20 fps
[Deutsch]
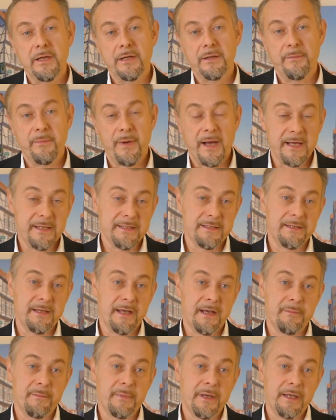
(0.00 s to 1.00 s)
in
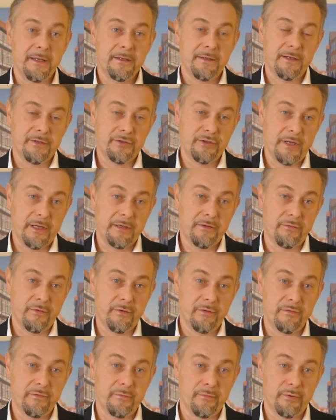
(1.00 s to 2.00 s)
Maßnahmen der Stadt
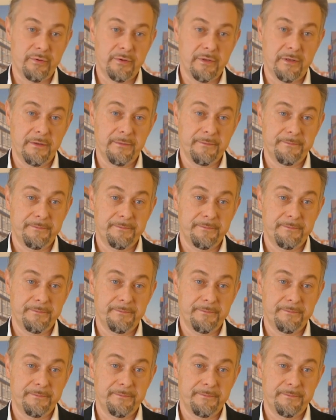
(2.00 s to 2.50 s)
Wolfenbüttel.